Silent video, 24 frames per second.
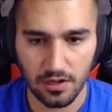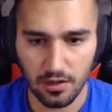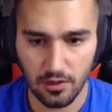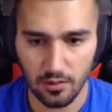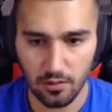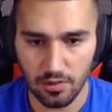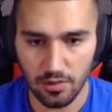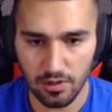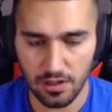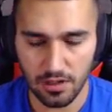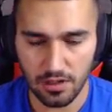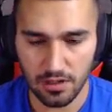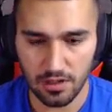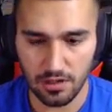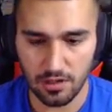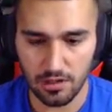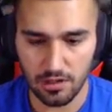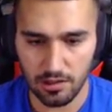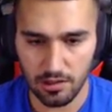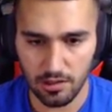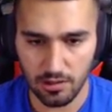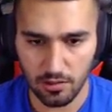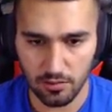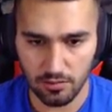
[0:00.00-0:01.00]

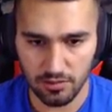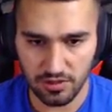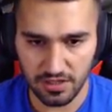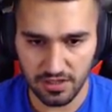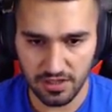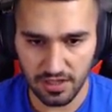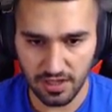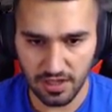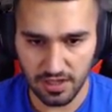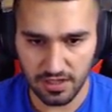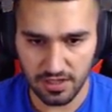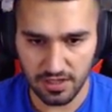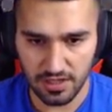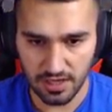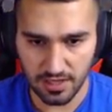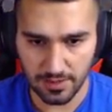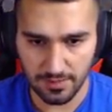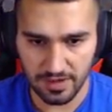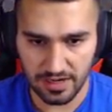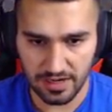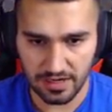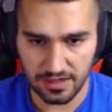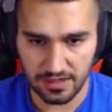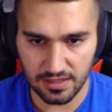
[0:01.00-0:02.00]
و... ونحن يعني هيك
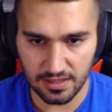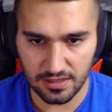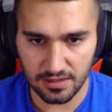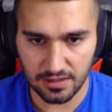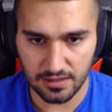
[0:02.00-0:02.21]
بهال